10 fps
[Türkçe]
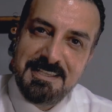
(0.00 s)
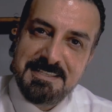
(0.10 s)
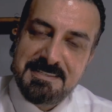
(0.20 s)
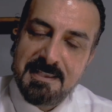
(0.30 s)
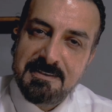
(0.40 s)

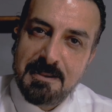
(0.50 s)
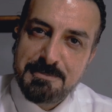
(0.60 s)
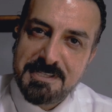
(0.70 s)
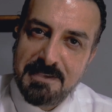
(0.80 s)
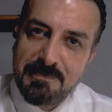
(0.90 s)

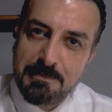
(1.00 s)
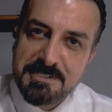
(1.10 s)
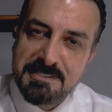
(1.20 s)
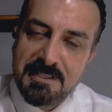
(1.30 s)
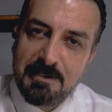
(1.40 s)
Instagram
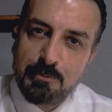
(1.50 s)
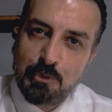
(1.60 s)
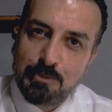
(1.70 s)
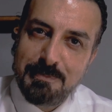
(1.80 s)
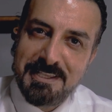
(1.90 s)
sayfamızı da
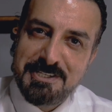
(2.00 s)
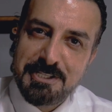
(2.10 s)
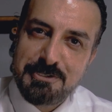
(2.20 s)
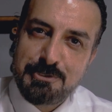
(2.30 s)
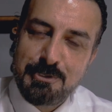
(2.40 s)
büyütmeye
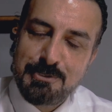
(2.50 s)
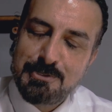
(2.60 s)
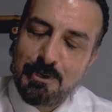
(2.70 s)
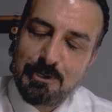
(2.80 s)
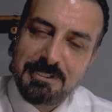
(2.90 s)

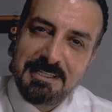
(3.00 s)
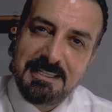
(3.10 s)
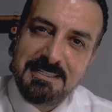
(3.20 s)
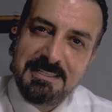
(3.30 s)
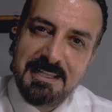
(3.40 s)
çalışıyoruz. Orada
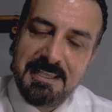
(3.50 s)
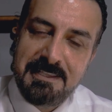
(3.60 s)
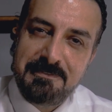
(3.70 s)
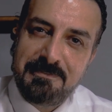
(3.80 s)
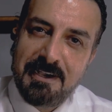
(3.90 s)
da
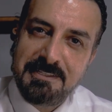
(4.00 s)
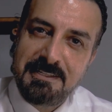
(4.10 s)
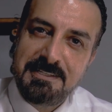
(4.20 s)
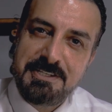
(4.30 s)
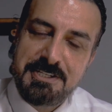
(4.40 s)
yine
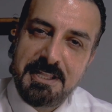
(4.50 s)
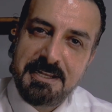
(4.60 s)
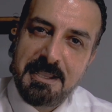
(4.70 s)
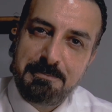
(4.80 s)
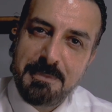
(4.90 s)
faydalı
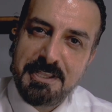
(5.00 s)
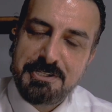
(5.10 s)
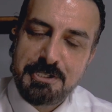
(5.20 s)
işler yapmaya